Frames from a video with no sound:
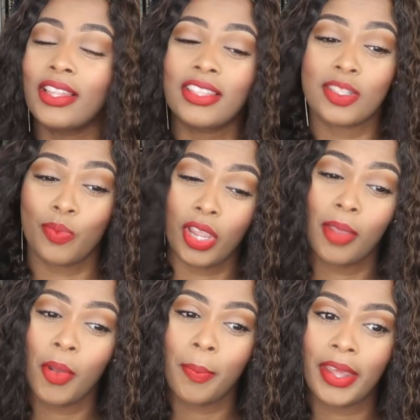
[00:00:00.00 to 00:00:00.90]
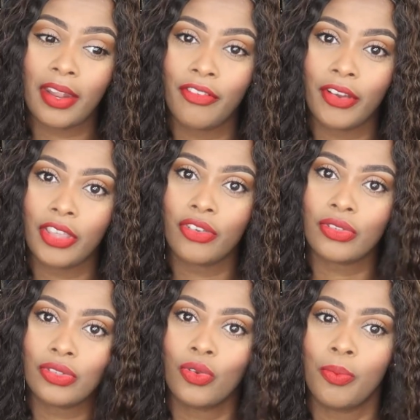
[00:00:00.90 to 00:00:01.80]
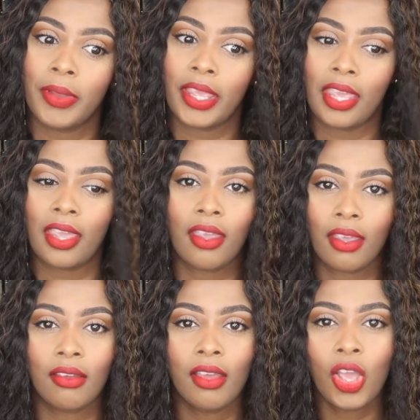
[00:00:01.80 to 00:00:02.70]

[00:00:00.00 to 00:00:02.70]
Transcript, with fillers: Después que me operé fue que yo supe que